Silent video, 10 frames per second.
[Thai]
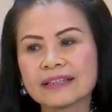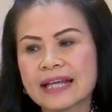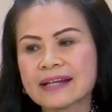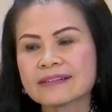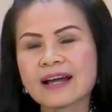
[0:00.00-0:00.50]

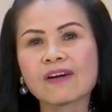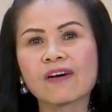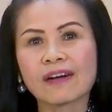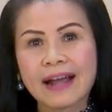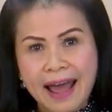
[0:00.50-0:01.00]
ในเรื่องข
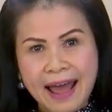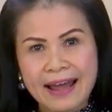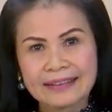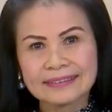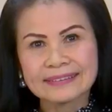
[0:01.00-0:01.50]
องงา
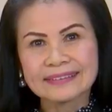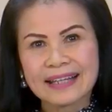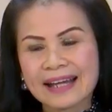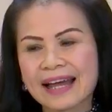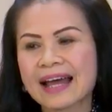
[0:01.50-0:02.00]
น
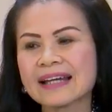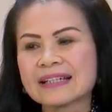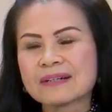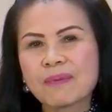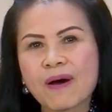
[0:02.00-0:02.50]
นะคะ
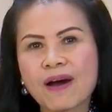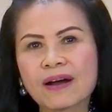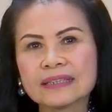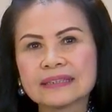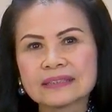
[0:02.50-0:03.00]
พอ
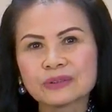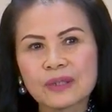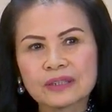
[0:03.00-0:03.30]
ตัว